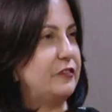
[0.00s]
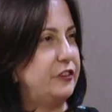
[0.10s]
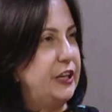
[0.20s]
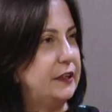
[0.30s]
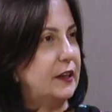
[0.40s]

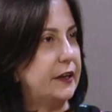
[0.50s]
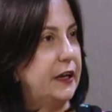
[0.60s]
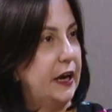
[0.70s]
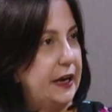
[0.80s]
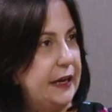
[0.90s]
vida, né?
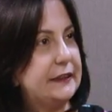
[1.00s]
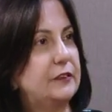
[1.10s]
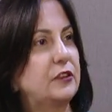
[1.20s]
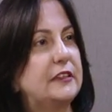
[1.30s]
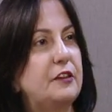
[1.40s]
É. E se
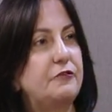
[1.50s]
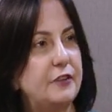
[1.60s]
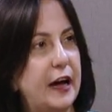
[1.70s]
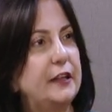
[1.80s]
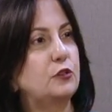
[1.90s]
você
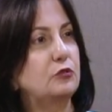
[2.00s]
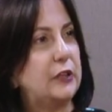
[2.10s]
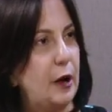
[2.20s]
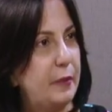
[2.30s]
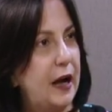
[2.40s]
faz um
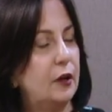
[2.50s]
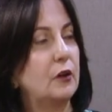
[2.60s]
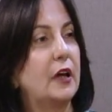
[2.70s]
trabalho